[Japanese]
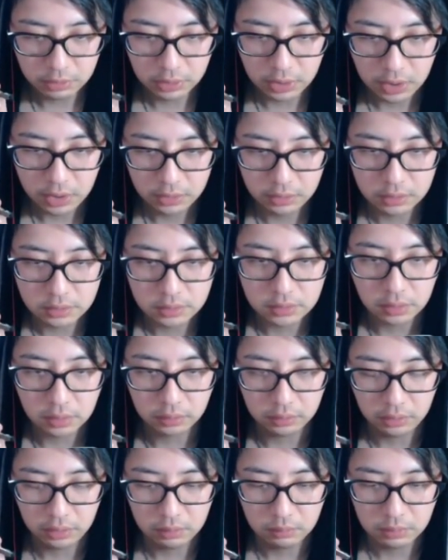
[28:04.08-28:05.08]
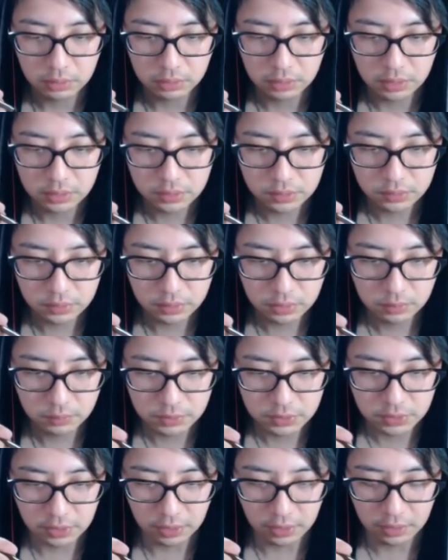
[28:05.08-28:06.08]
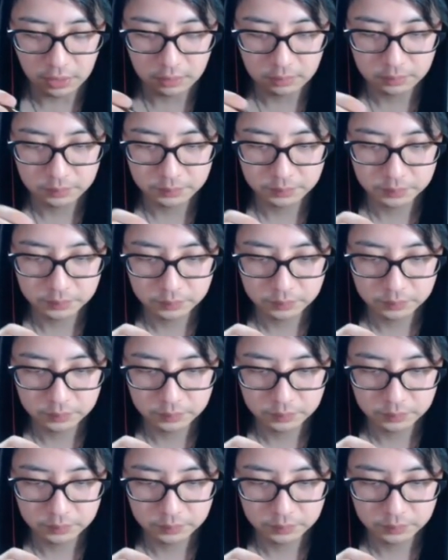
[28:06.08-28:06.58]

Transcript: はないですからね。まあ削っていきますか。